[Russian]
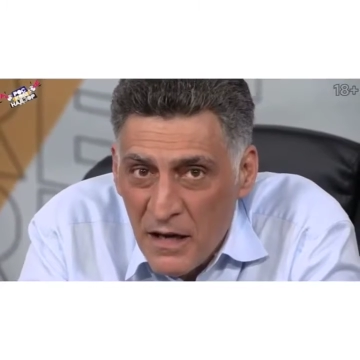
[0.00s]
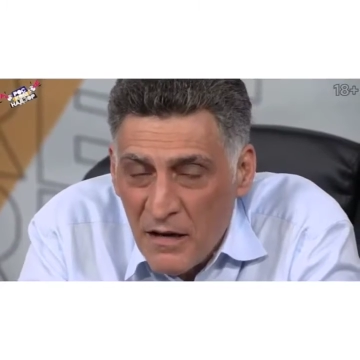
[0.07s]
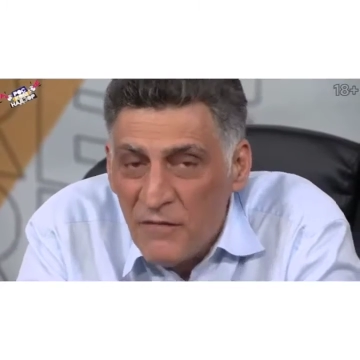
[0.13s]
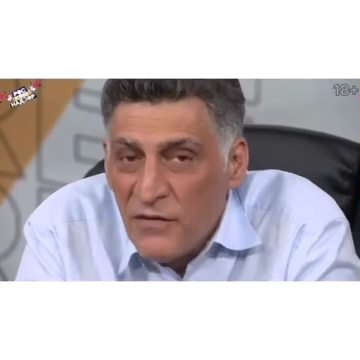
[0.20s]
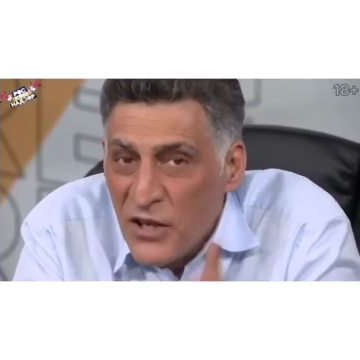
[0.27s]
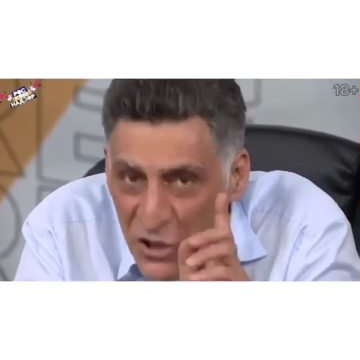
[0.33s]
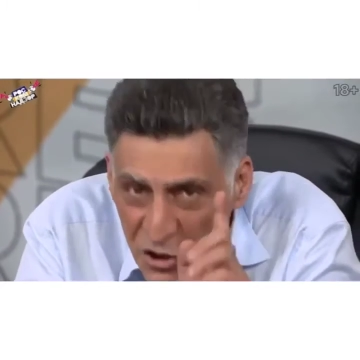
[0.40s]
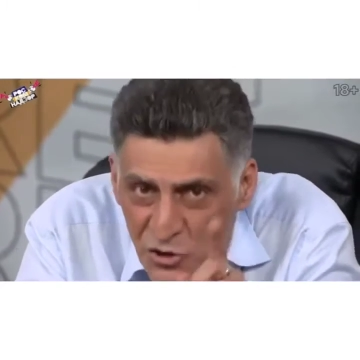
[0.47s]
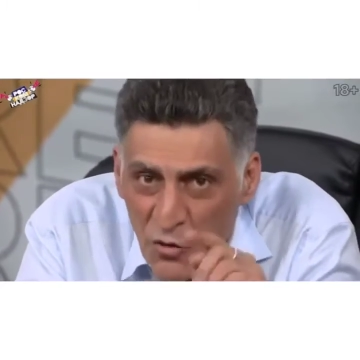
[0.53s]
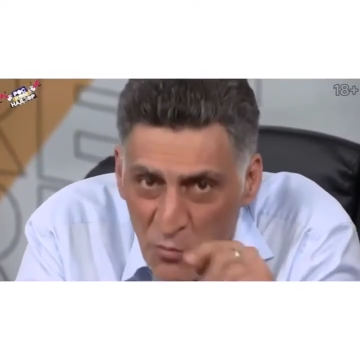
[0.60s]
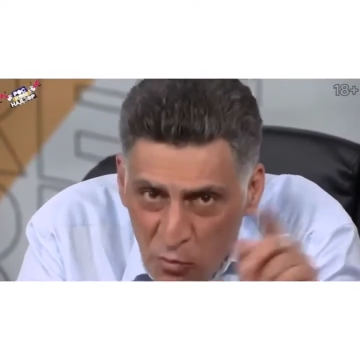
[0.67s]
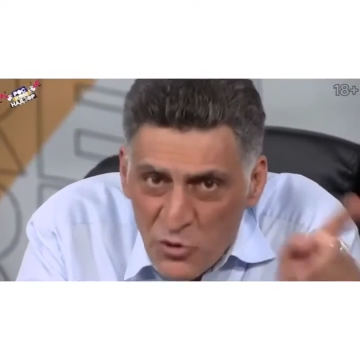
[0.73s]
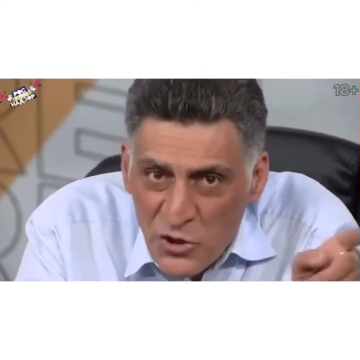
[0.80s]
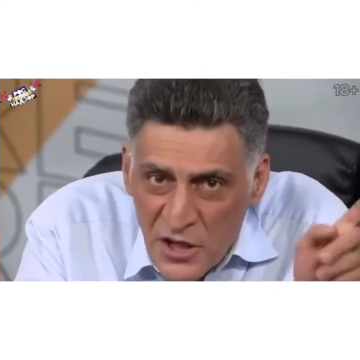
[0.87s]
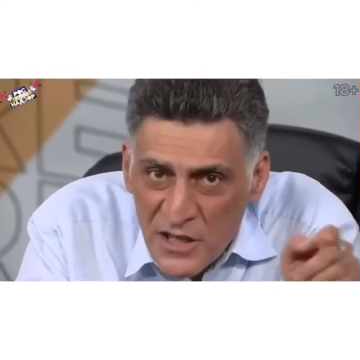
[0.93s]
Вы еще
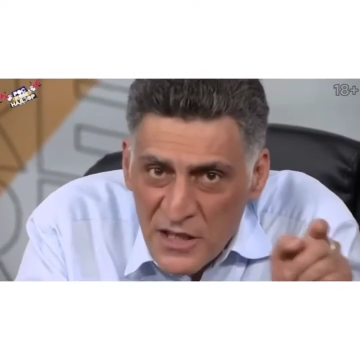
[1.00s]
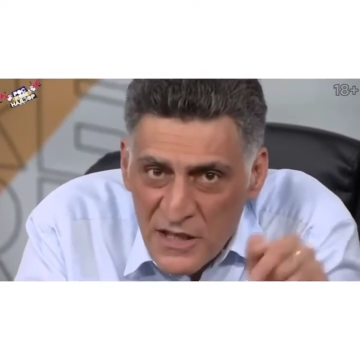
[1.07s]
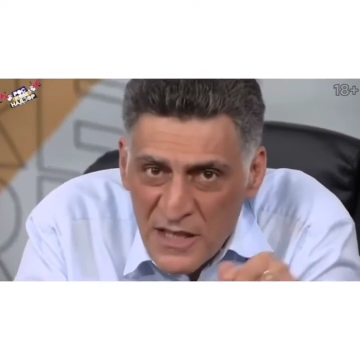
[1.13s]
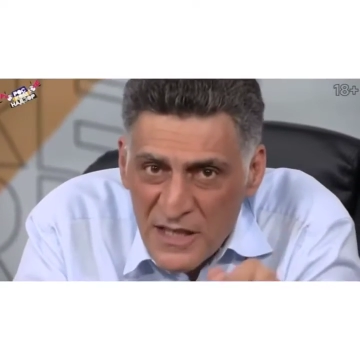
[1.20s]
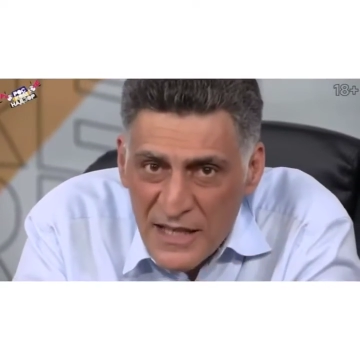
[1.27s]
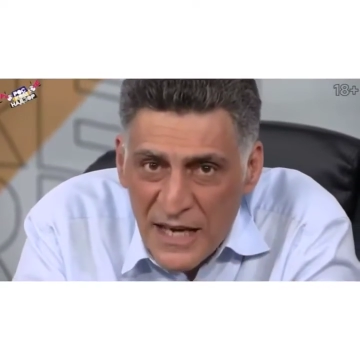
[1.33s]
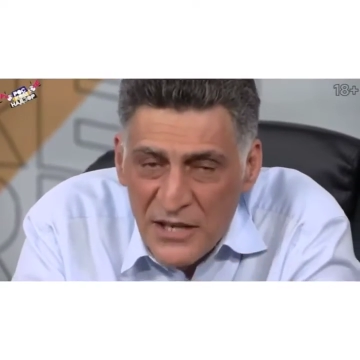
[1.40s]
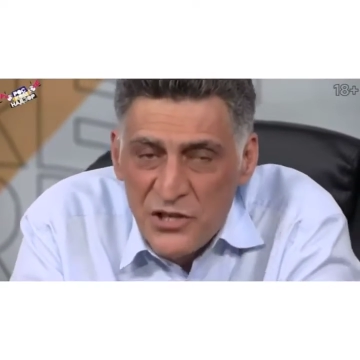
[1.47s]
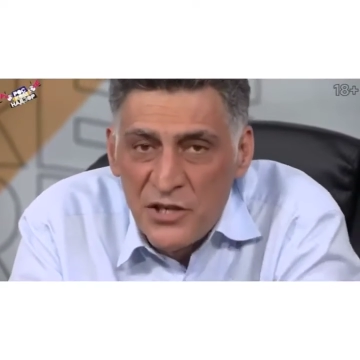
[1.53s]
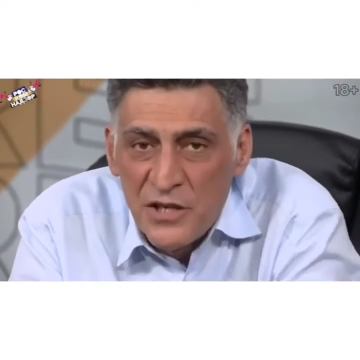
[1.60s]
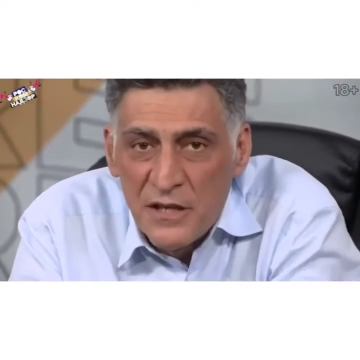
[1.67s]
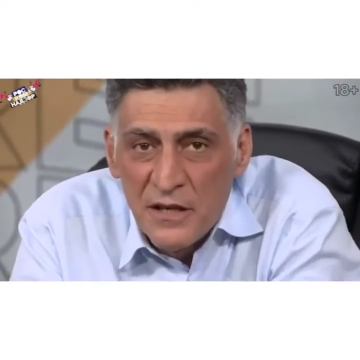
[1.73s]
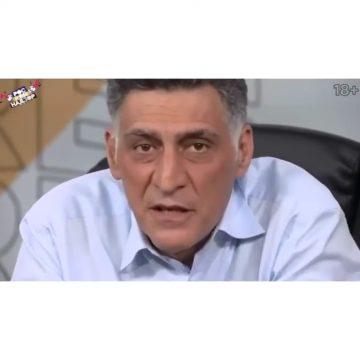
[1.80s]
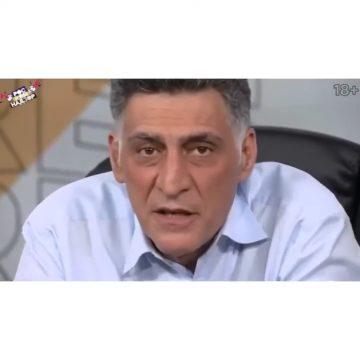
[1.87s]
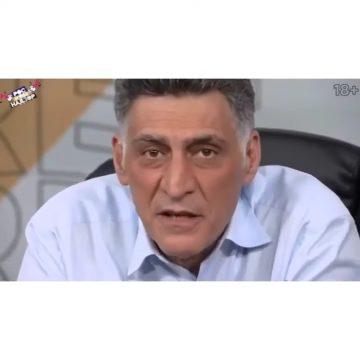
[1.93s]
можете
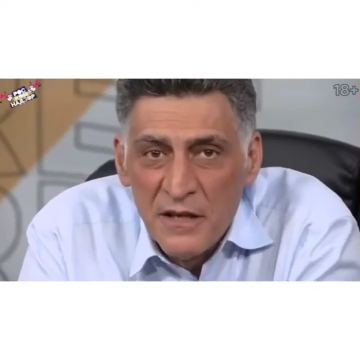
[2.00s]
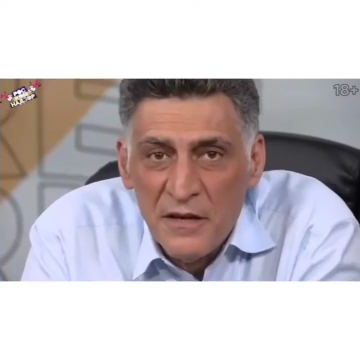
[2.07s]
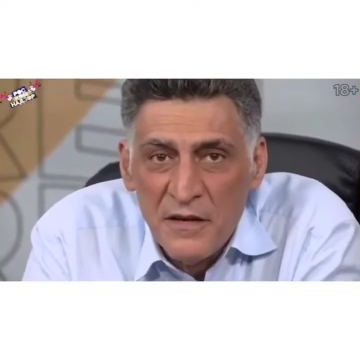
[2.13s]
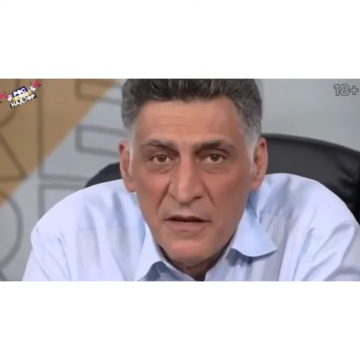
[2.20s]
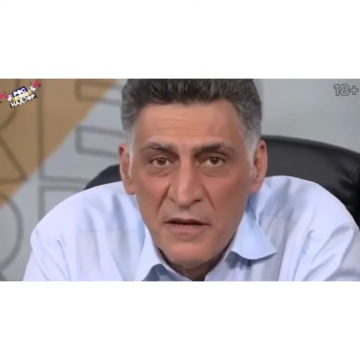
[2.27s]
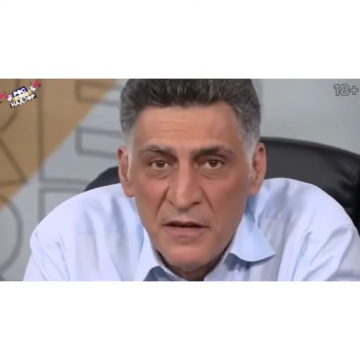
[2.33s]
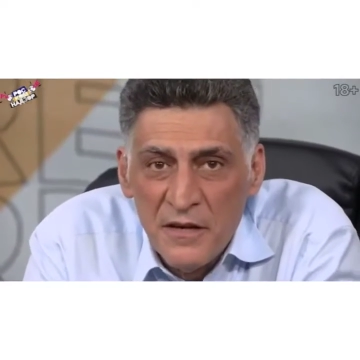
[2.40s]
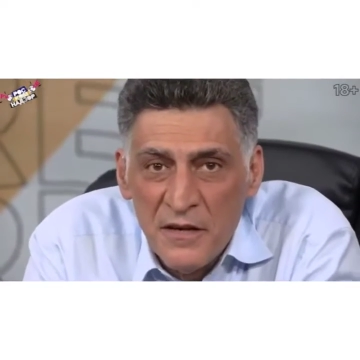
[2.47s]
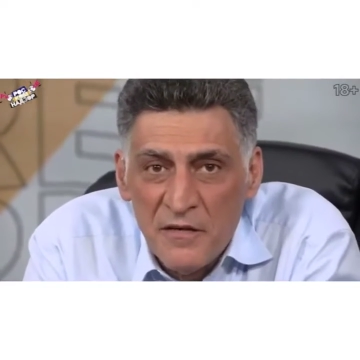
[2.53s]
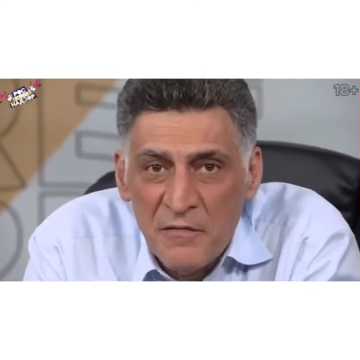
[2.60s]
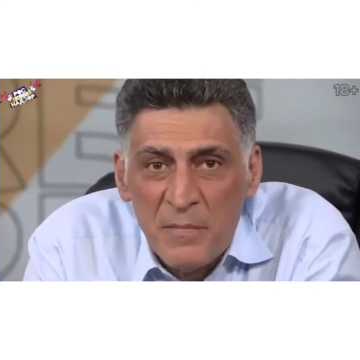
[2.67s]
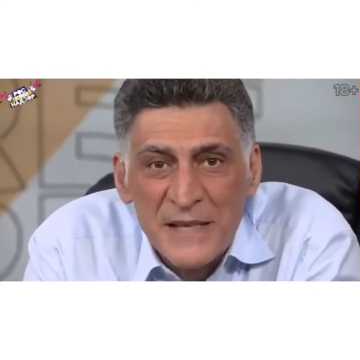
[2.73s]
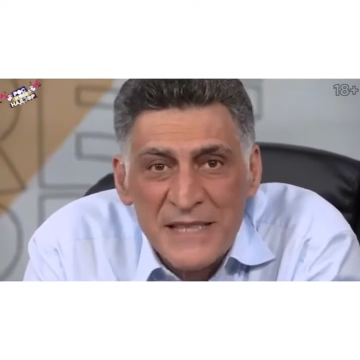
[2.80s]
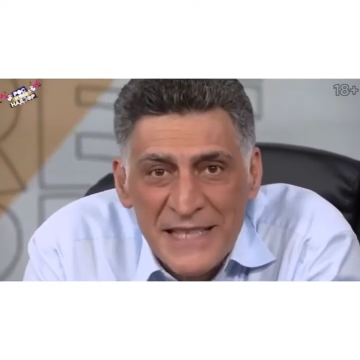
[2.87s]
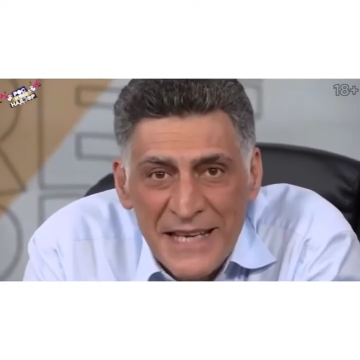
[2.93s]
заскочить в
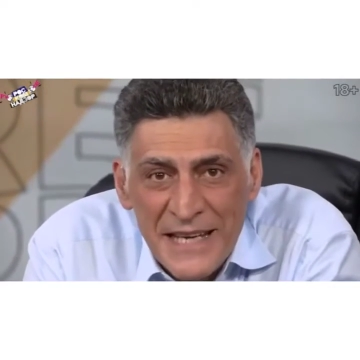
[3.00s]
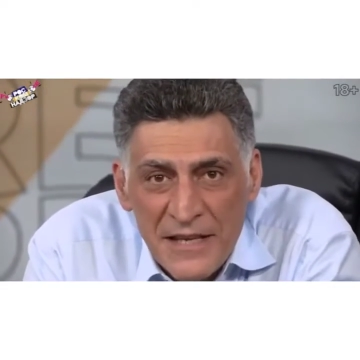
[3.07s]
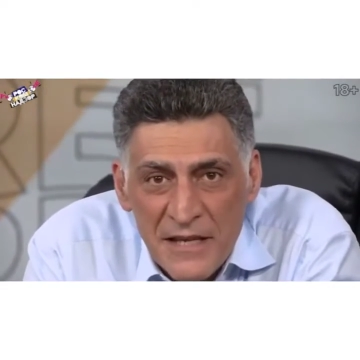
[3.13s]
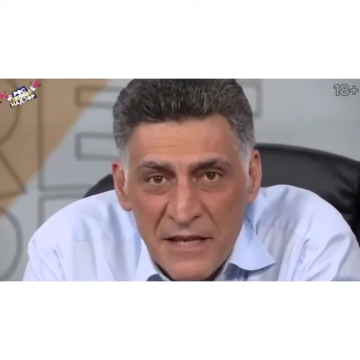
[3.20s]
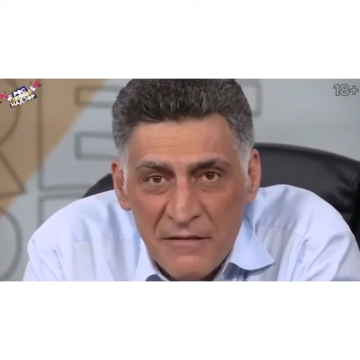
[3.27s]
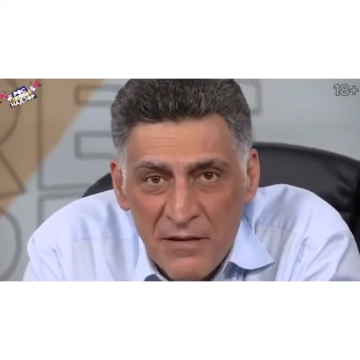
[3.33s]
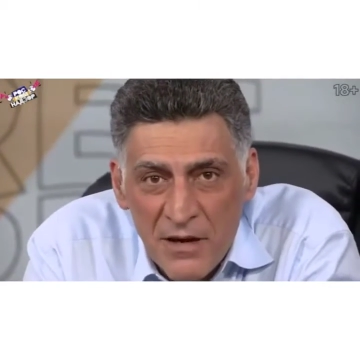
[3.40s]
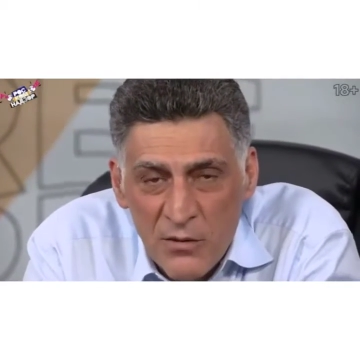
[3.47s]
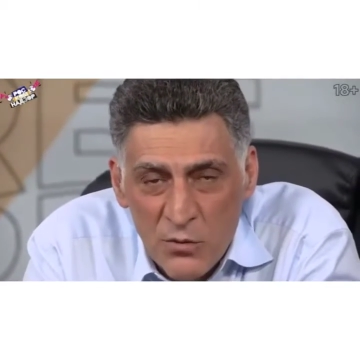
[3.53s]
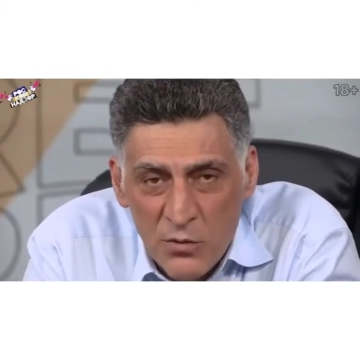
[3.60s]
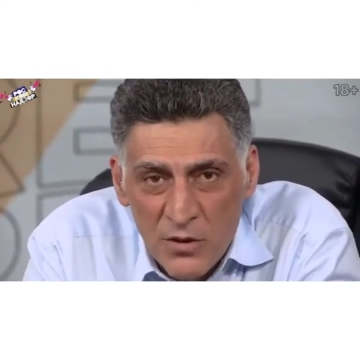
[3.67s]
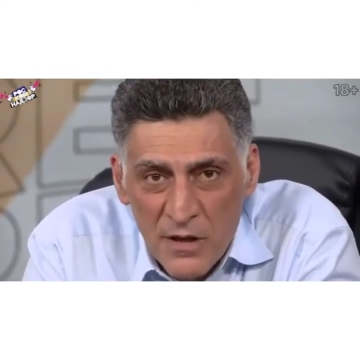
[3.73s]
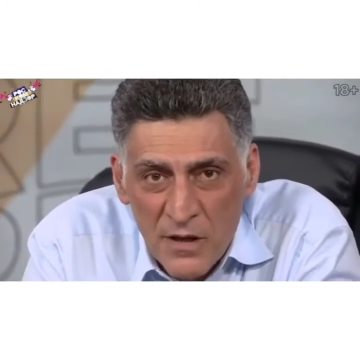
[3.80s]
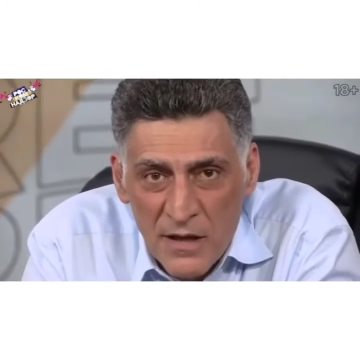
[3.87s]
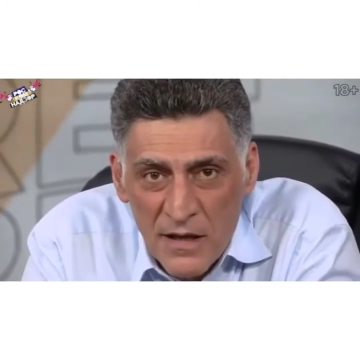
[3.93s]
последний вагон.